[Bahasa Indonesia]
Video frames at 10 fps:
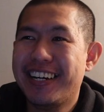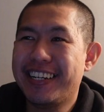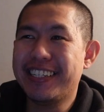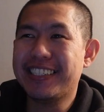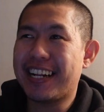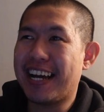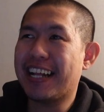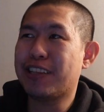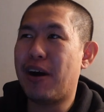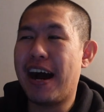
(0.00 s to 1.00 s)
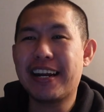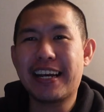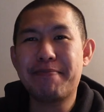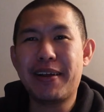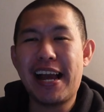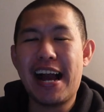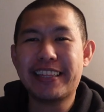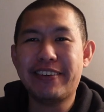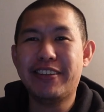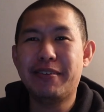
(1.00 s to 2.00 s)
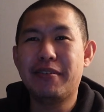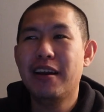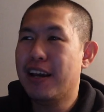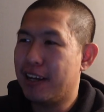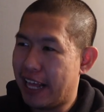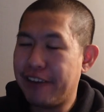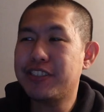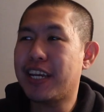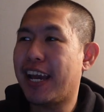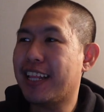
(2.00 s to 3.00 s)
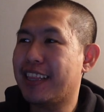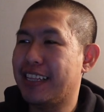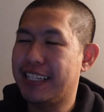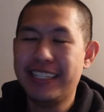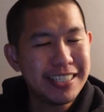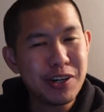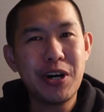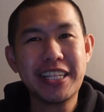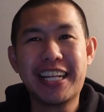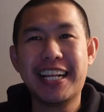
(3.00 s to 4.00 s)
Ini salah satu anak yang paling aktif di live chat, di Discord